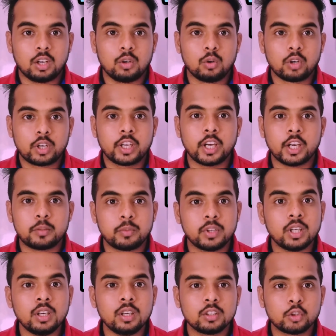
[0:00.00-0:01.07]
লুকিং এট মি
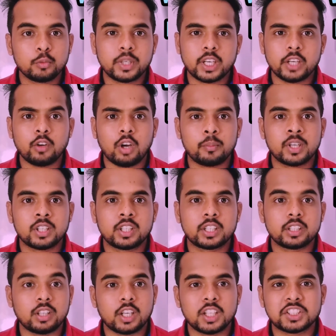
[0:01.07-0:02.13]
তুমি কেন আমার দিকে
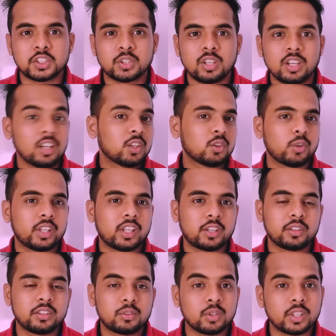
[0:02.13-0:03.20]
তাকাচ্ছ না তো এটা
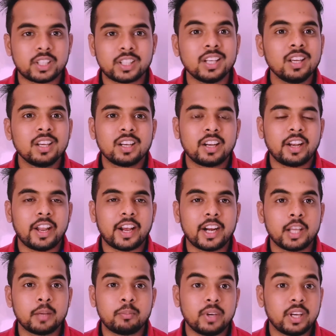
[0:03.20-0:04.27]
কিন্তু একটি
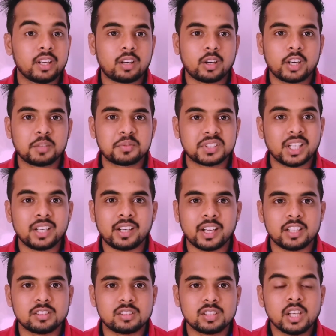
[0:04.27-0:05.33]
নেগেটিভ ইন্টারগেটিভ
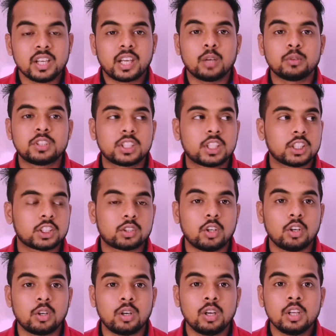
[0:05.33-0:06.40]
সেন্টেন্স কেউ জিজ্ঞেস
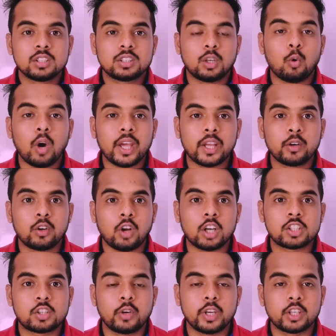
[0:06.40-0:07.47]
করলো যে হোয়াই আর ইউ
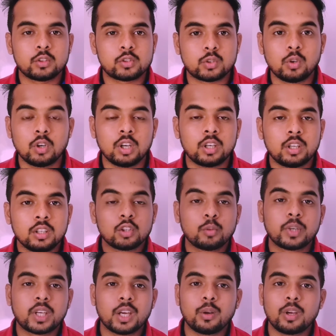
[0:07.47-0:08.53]
নট গোয়িং টু স্কুল
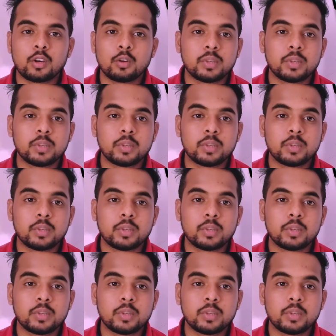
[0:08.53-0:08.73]
তুমি কেন এখন